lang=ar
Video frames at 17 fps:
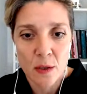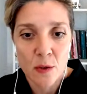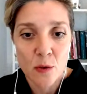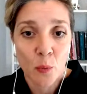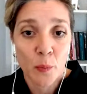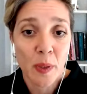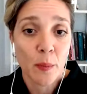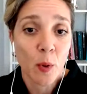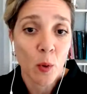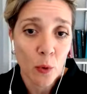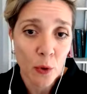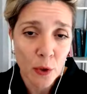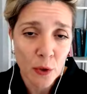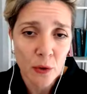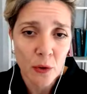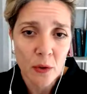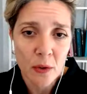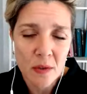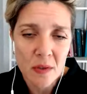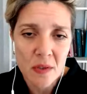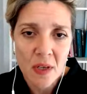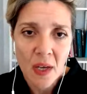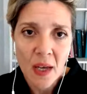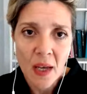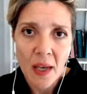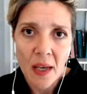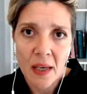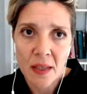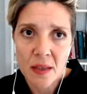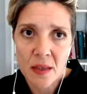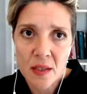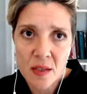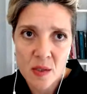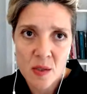حول الأحداث في
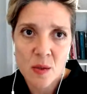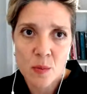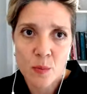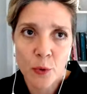سوريا